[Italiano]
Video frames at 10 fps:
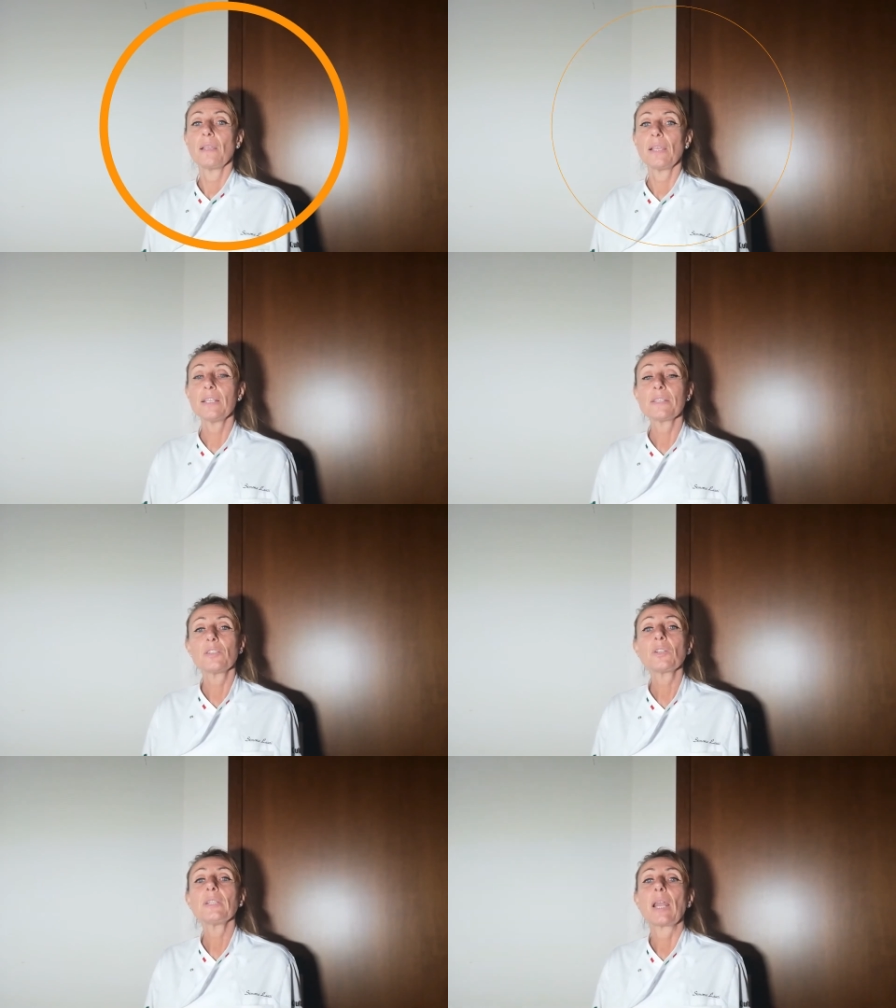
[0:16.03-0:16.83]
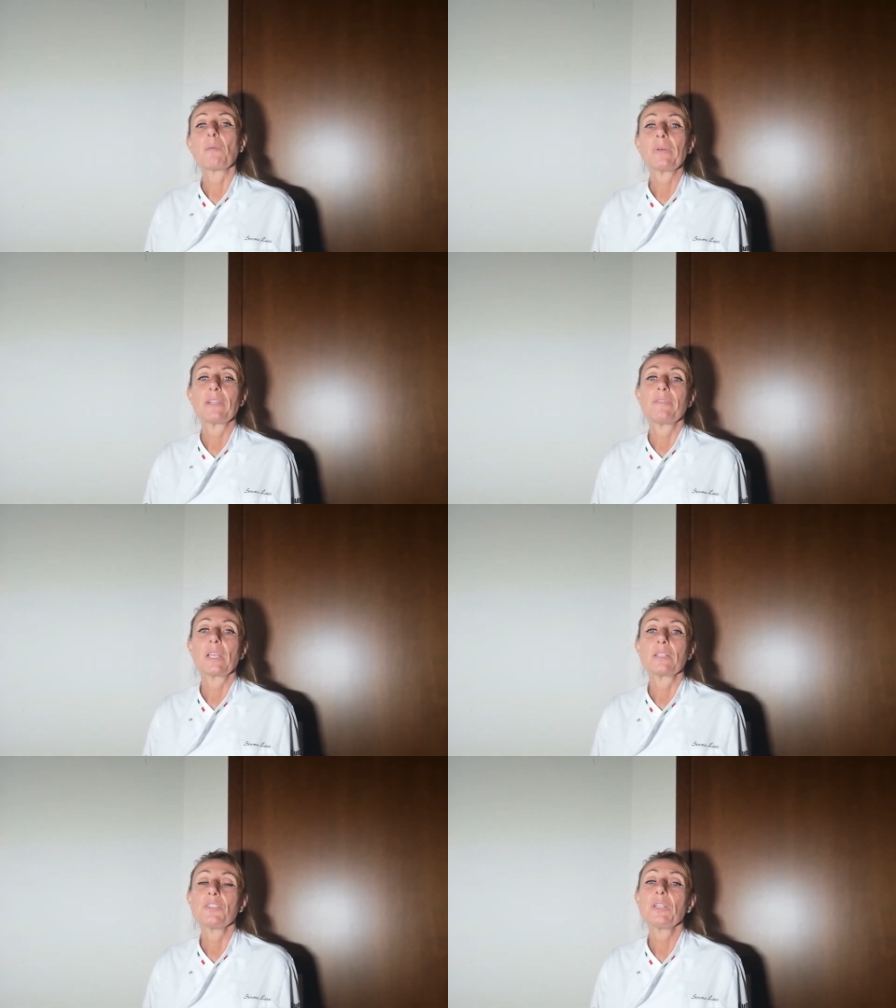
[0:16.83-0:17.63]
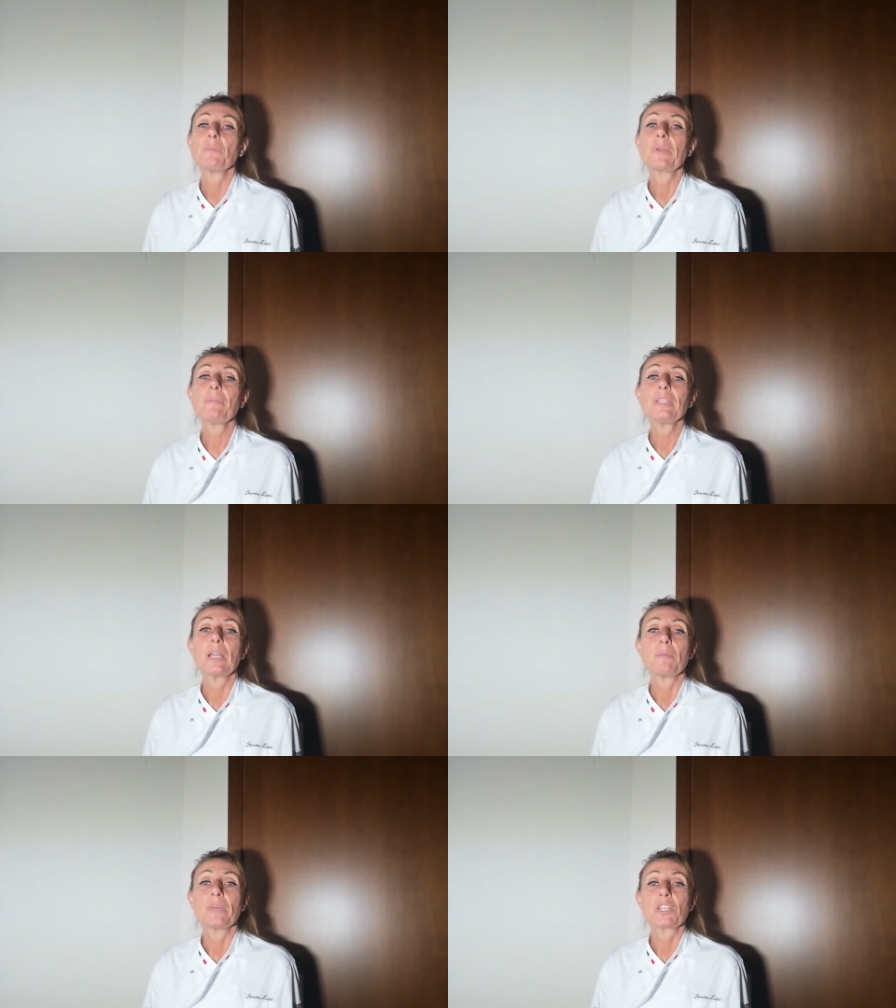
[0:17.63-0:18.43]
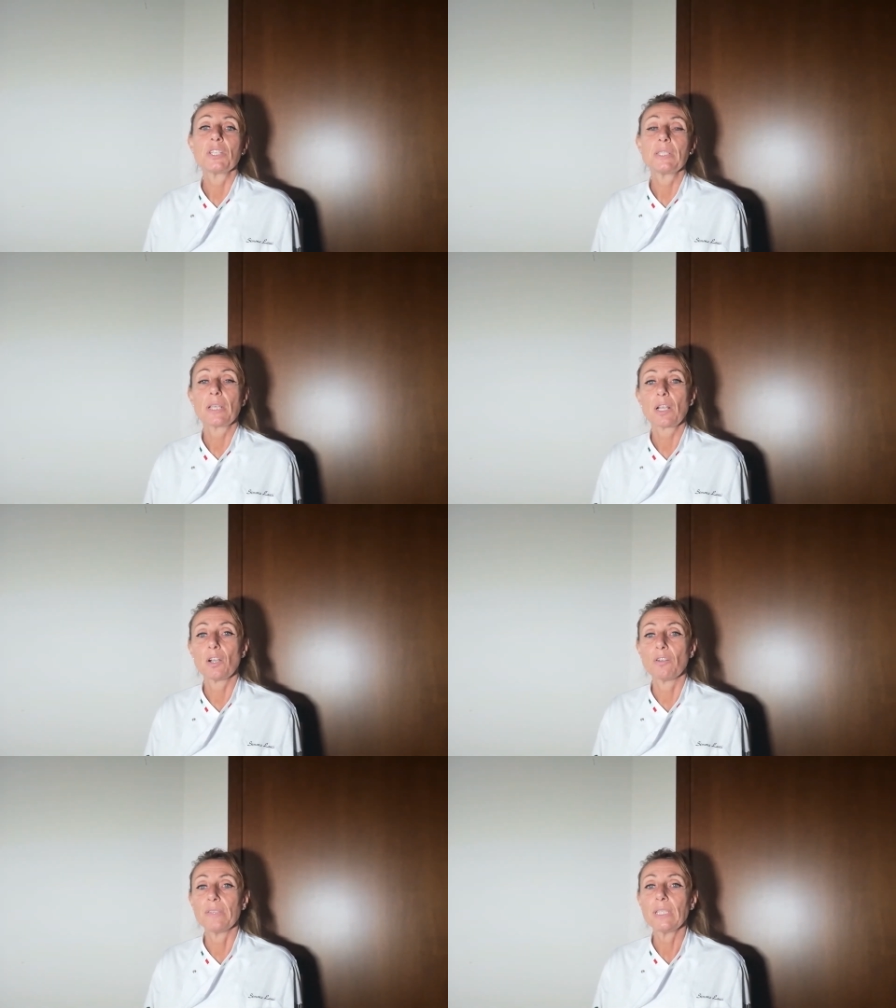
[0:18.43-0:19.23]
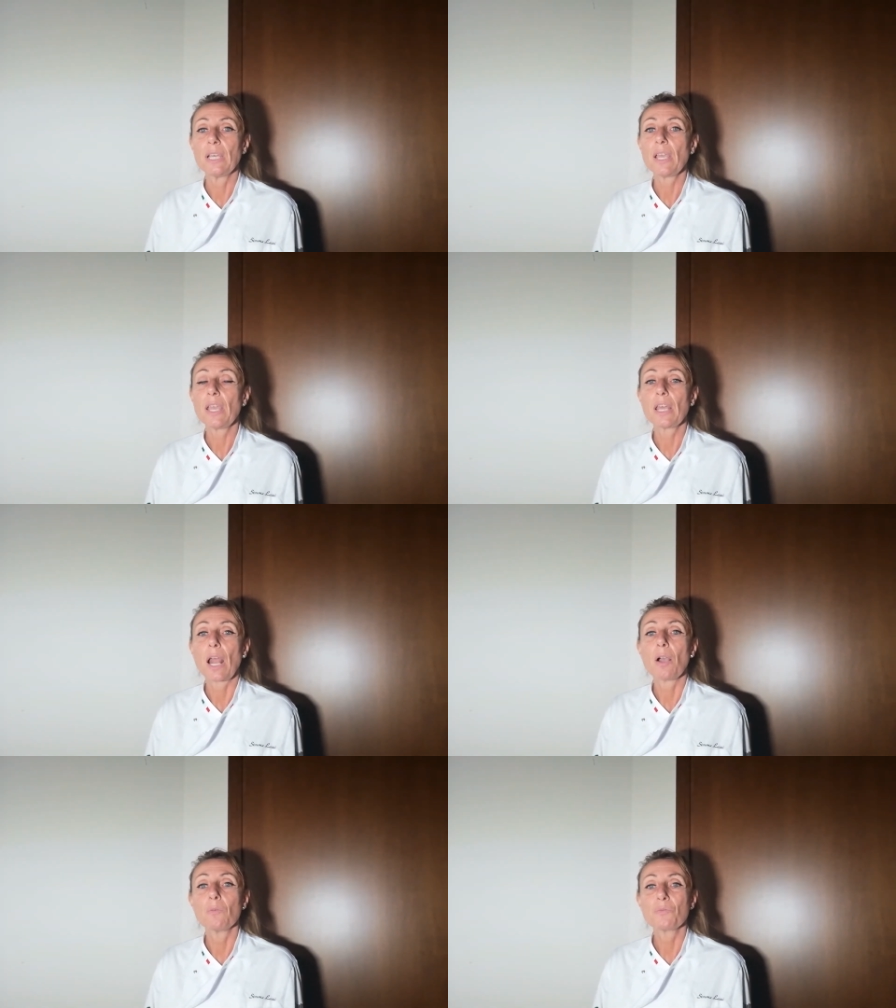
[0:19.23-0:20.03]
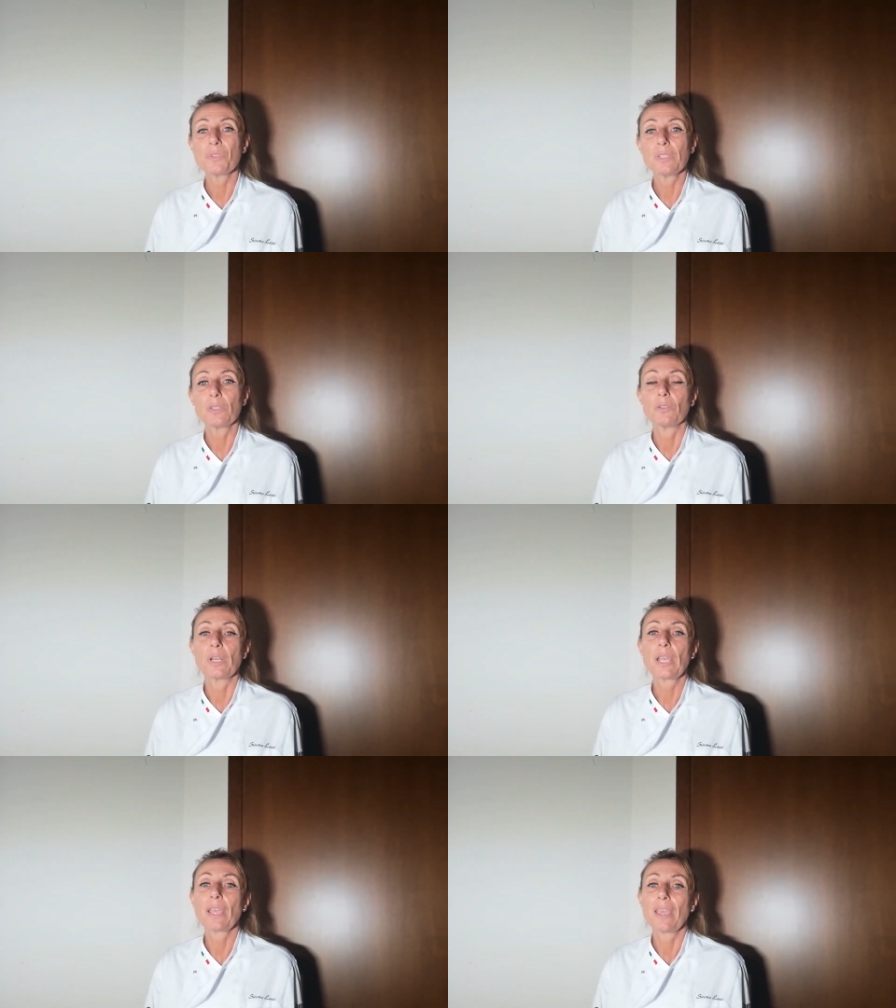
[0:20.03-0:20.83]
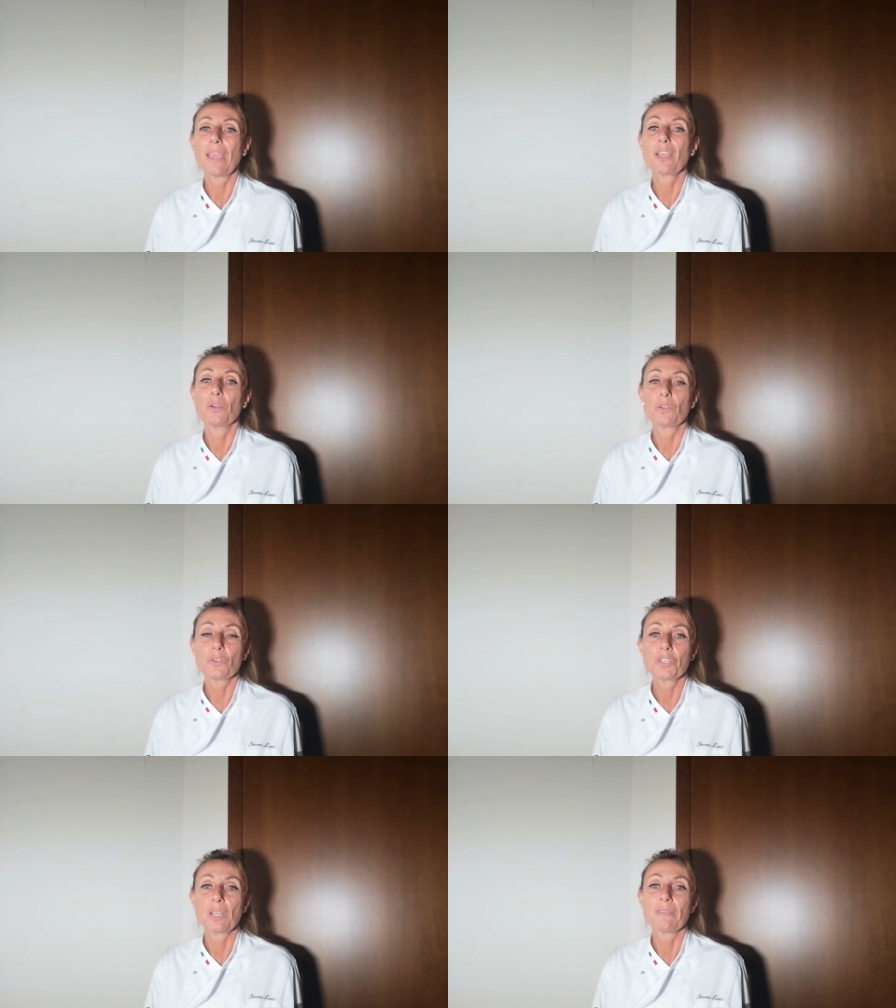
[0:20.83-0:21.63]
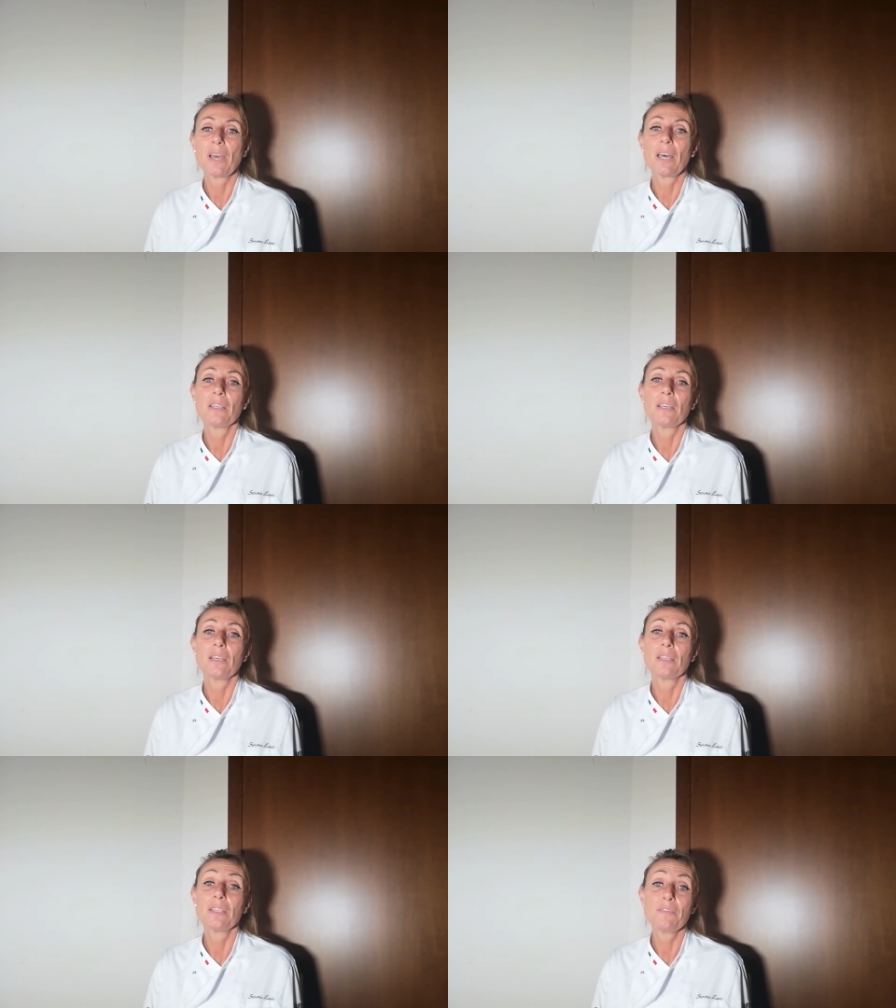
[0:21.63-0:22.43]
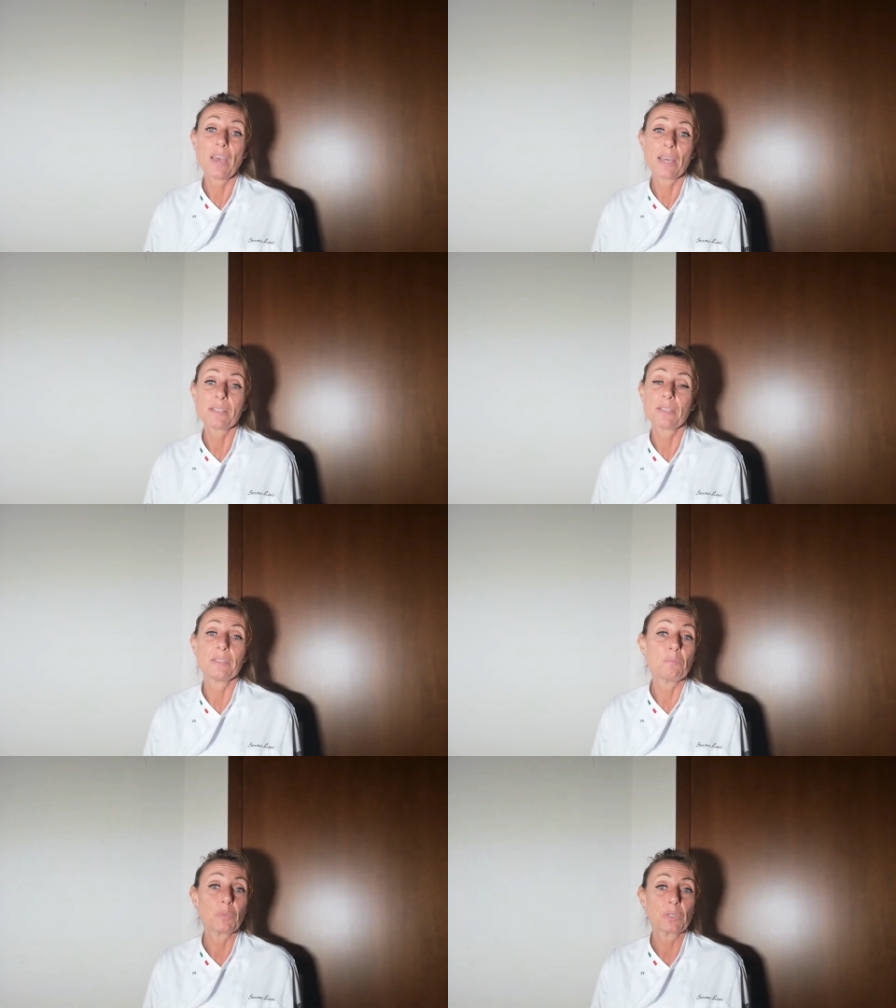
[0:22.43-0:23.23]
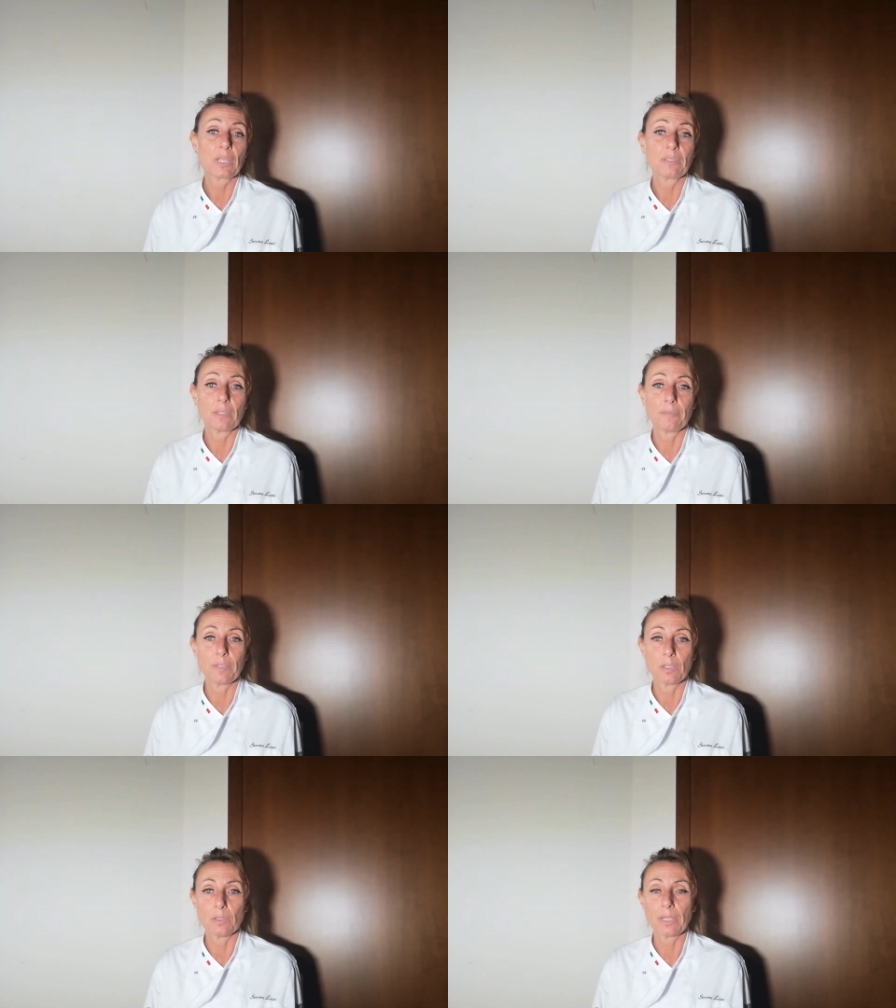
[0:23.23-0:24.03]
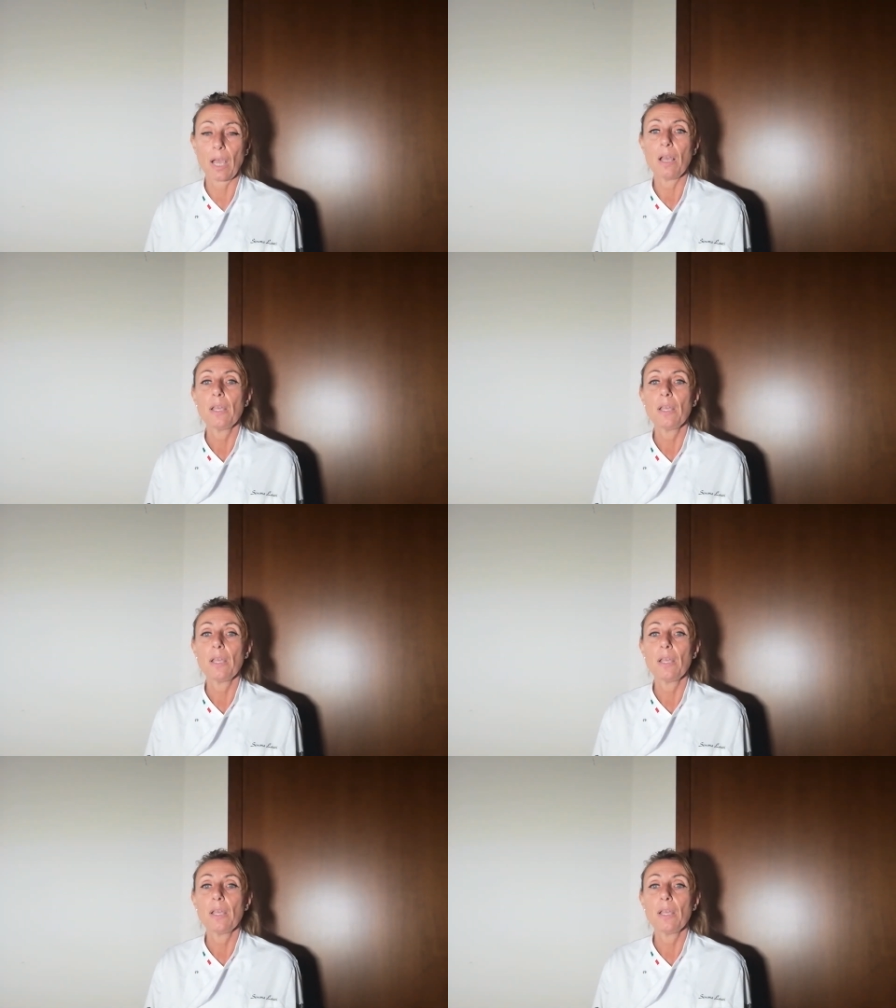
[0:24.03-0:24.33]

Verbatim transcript: Il settore della panificazione prima dell'emergenza Covid era un settore che conosceva eh, diverse ed importanti difficoltà.